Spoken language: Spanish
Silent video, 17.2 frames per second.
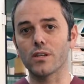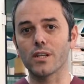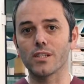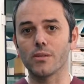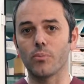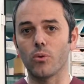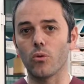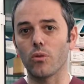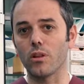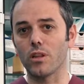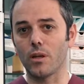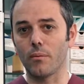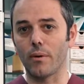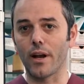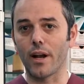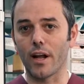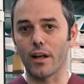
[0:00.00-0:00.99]
que se producen de
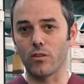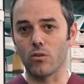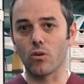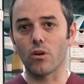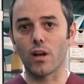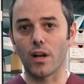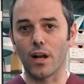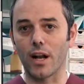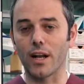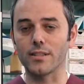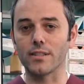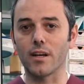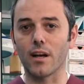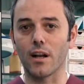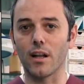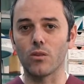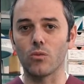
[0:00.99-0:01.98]
manera endógena en
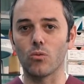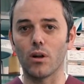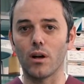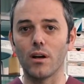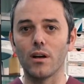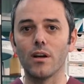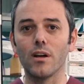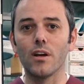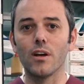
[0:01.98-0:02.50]
esta glándula,